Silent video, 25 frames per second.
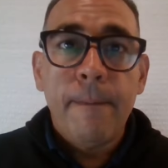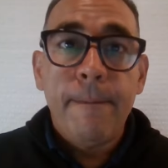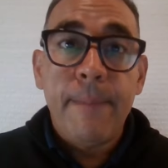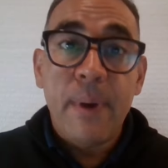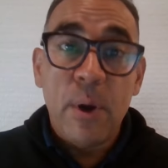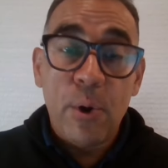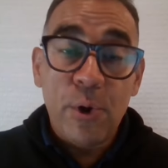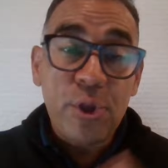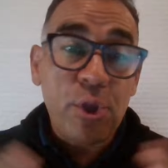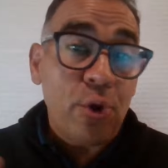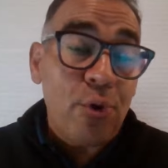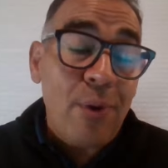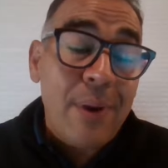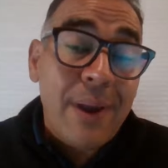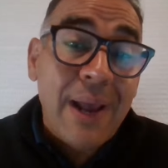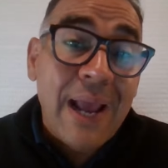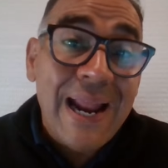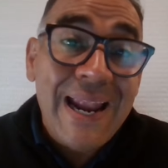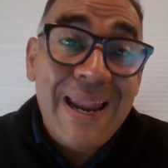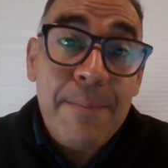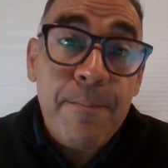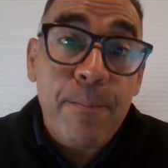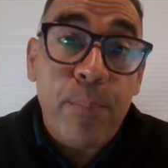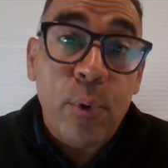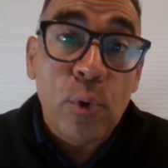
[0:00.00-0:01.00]
Pero esto no es que
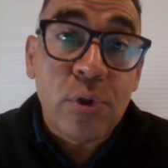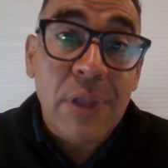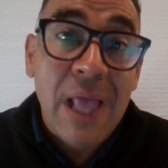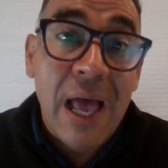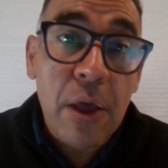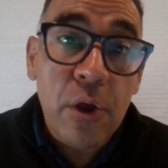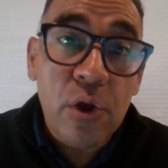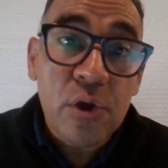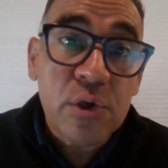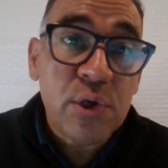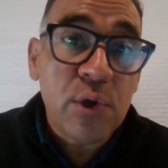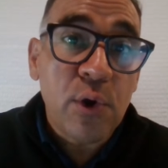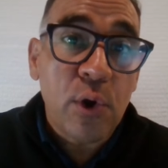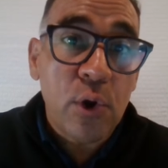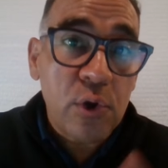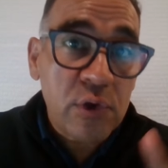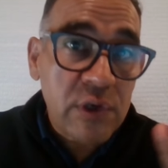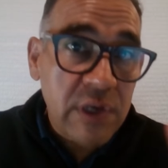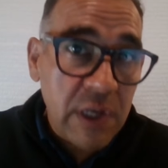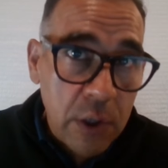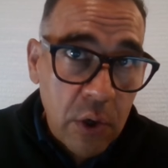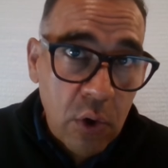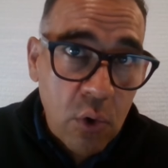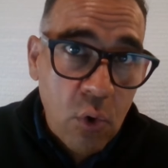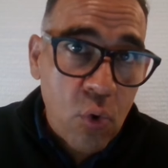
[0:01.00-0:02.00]
el imputado solo
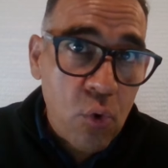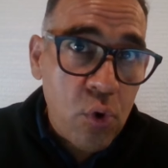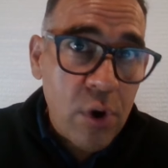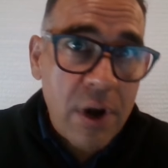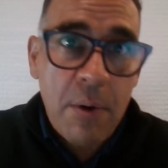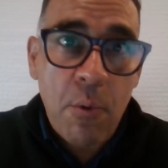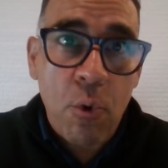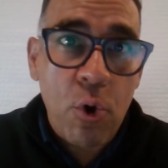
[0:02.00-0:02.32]
se le ocurre